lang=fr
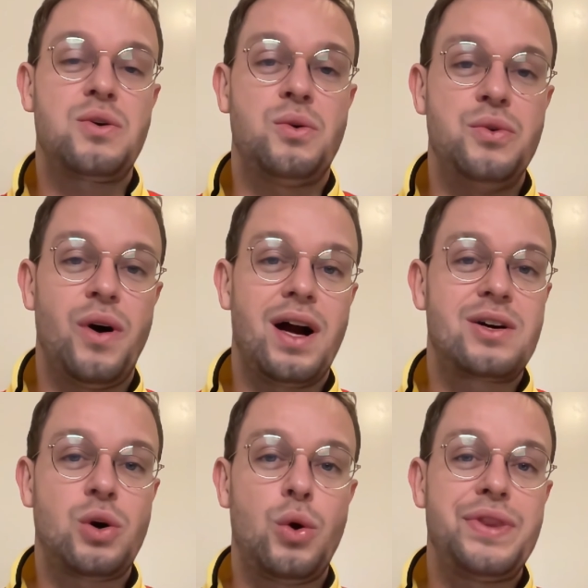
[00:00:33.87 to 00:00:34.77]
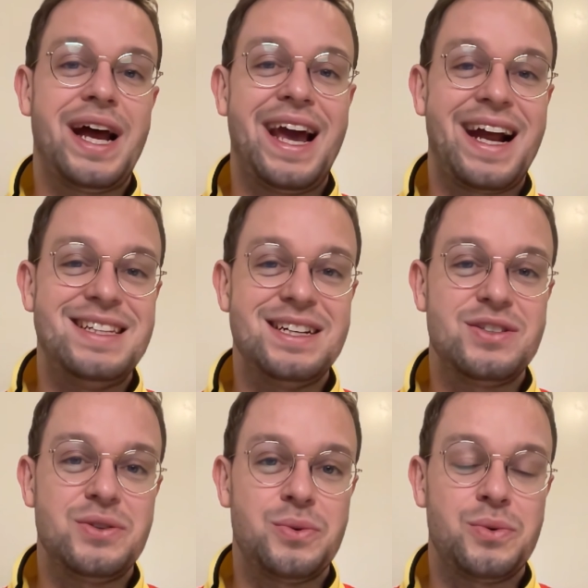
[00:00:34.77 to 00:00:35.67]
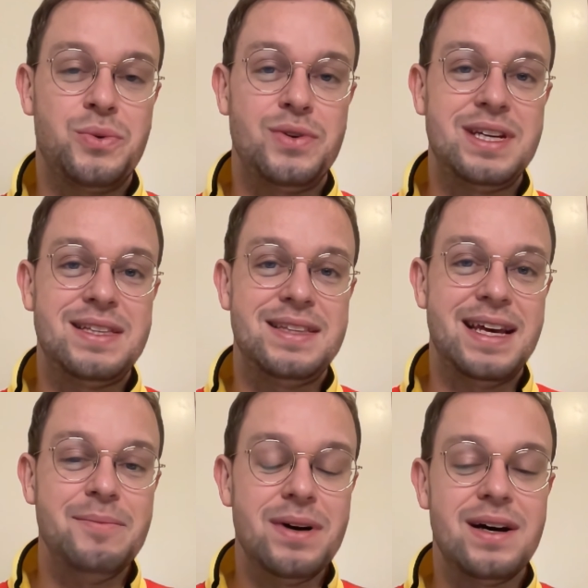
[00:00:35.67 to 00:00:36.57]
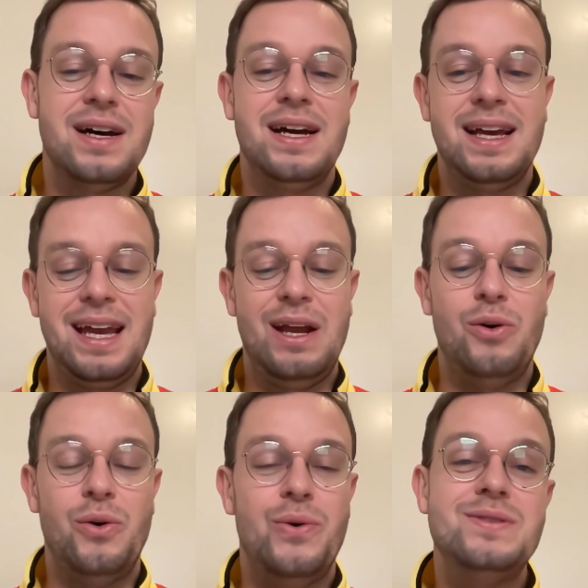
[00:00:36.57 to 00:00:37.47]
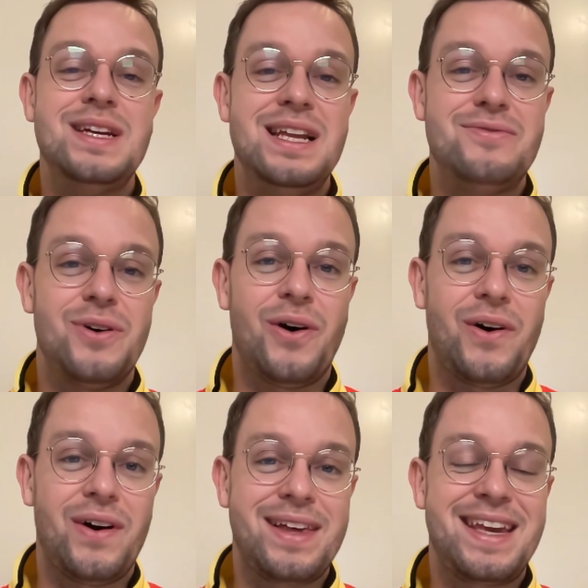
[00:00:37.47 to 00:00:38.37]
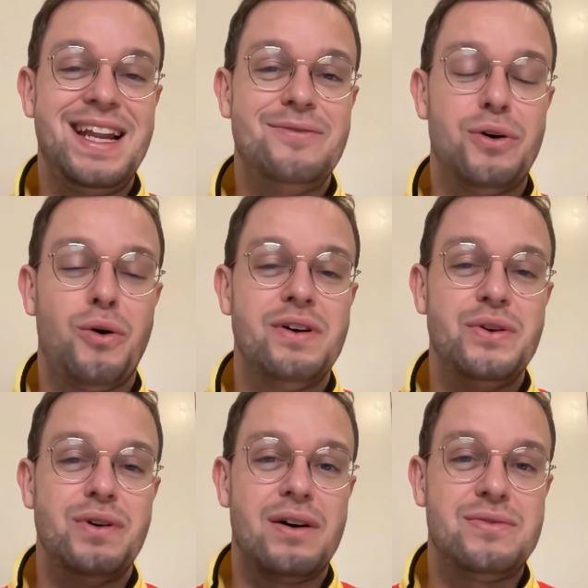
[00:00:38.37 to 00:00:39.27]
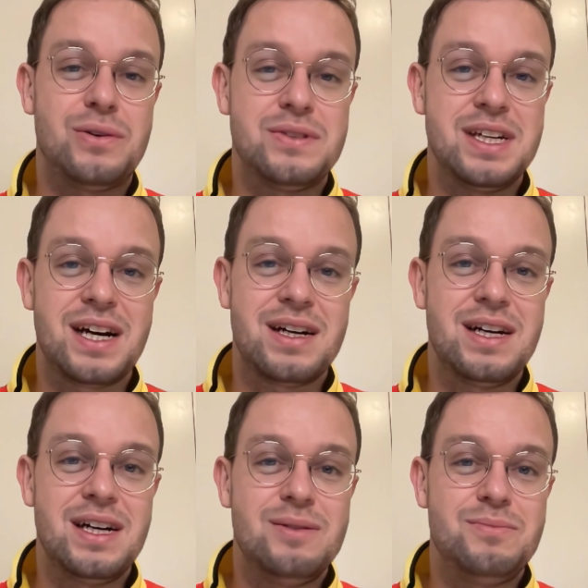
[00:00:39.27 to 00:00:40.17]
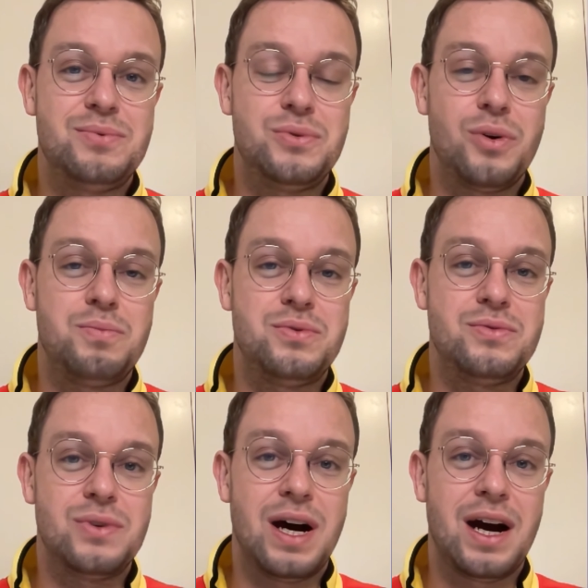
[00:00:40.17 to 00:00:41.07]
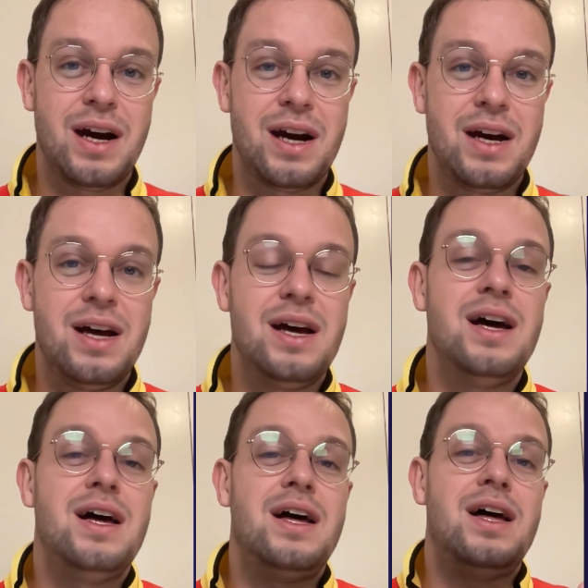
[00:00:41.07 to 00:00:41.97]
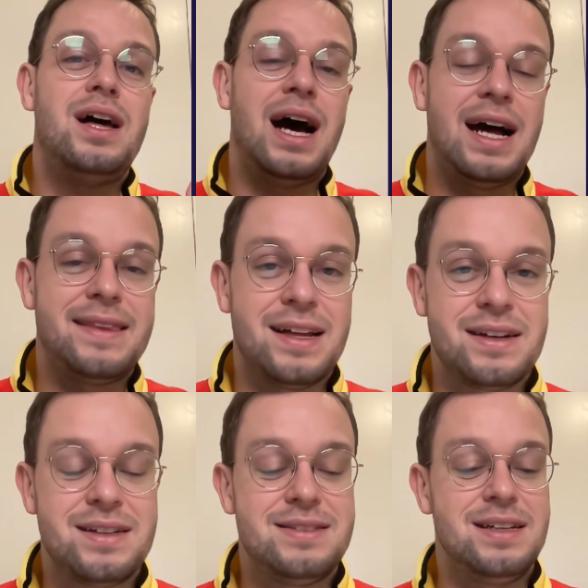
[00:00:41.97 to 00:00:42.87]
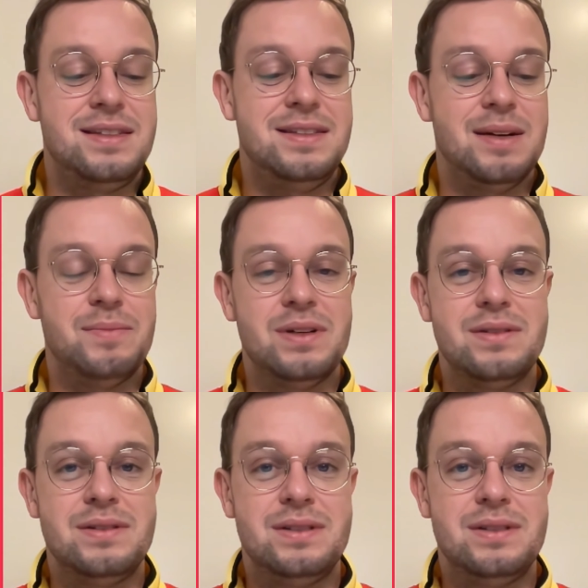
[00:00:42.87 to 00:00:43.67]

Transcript: qu'on aura quant à la réalisation de cet item Et le E, c'est l'effort. Quel effort on va devoir fournir pour pouvoir atteindre cet item